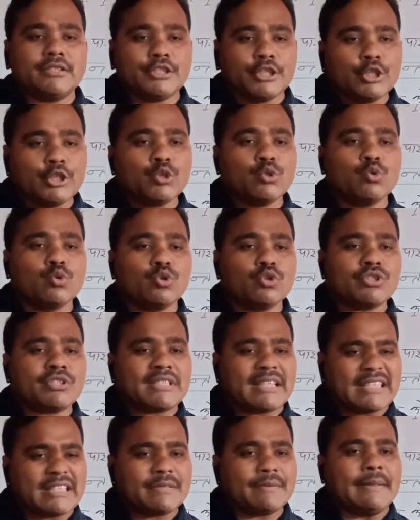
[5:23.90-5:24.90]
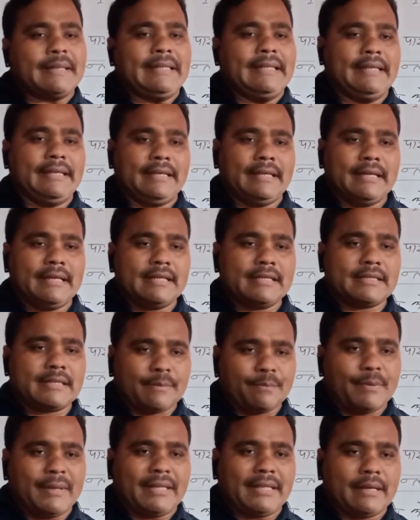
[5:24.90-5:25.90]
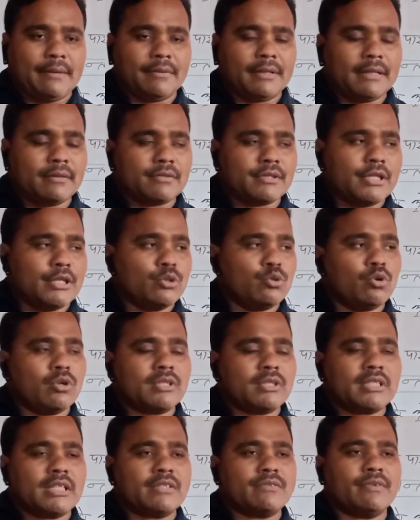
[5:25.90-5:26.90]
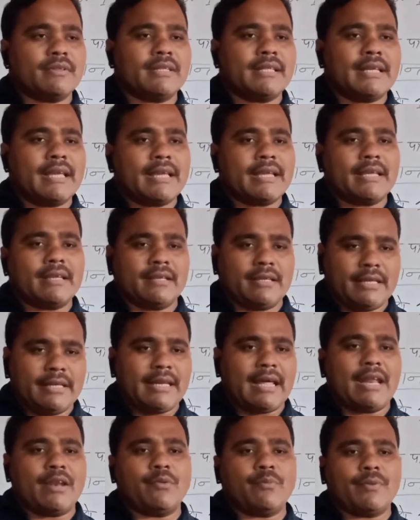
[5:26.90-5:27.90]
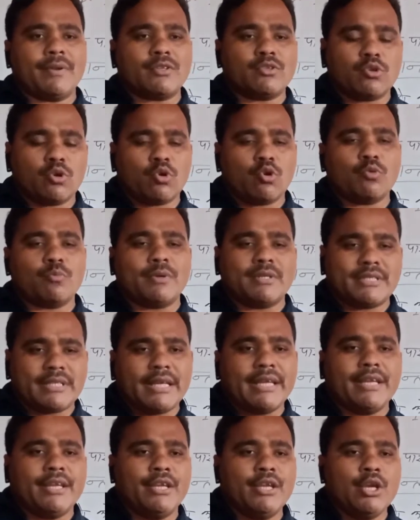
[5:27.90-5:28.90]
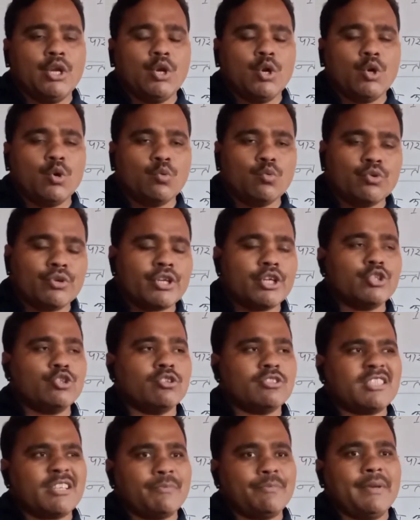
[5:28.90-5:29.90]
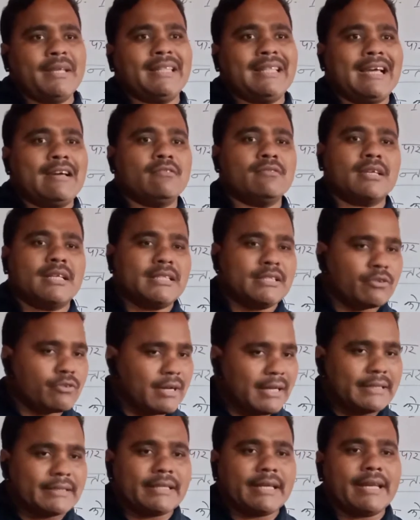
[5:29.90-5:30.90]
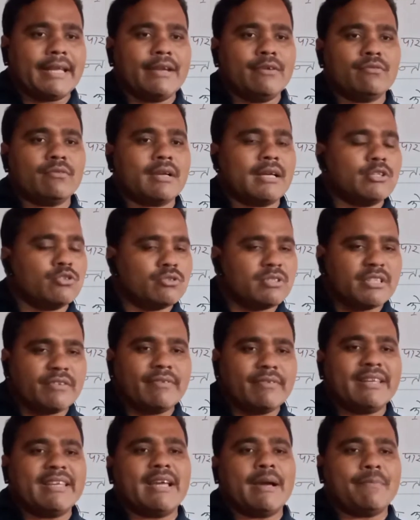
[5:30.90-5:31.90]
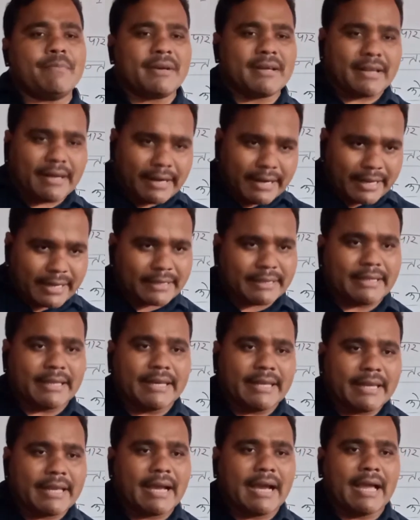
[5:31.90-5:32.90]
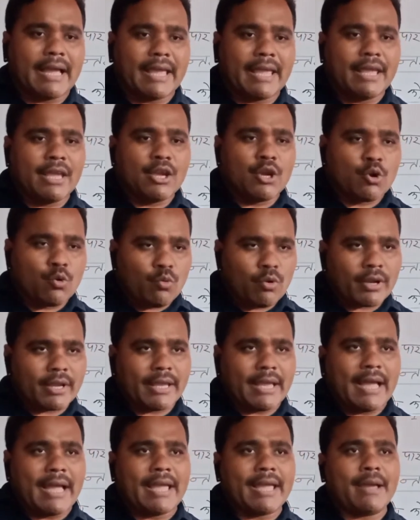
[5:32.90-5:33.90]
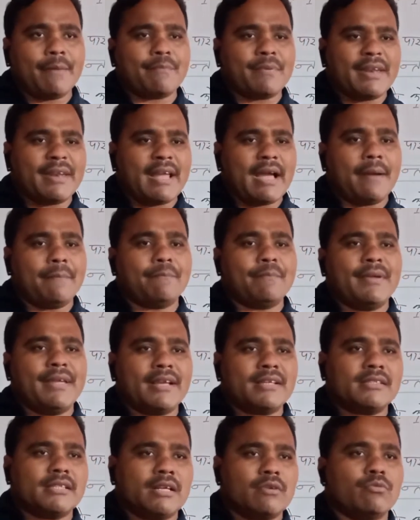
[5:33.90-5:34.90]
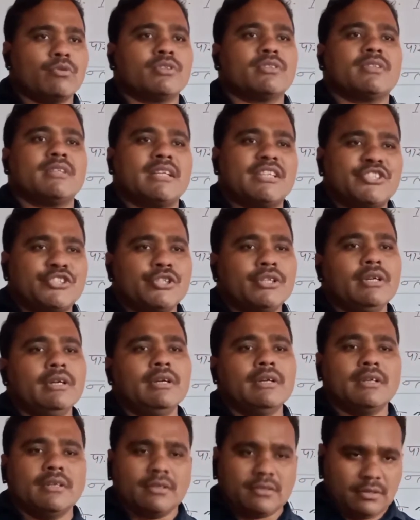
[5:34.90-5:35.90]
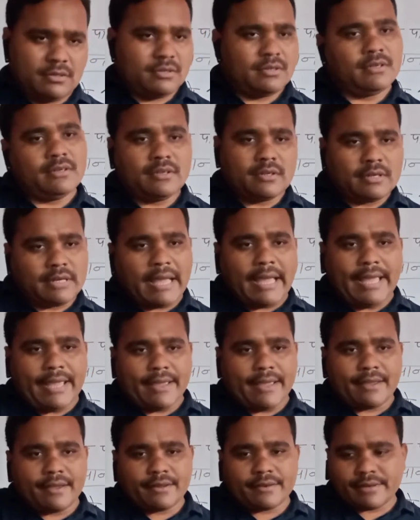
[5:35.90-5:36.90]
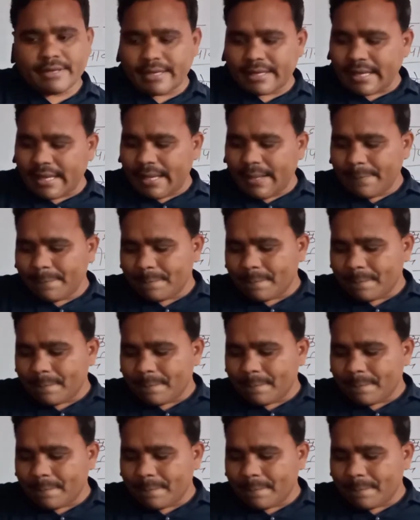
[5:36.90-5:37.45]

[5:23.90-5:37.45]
सिंधु सरस्वती सभ्यता मतलब सिंधु और सरस्वती के किनारे पर जो लोग बसे हैं उनकी जो सभ्यता है उनका जो कल्चर है उनका जो जीवन यापन करने का तरीका है वो क्या है अपने आप में एक सर्वोत्कृष्ट है ठीक है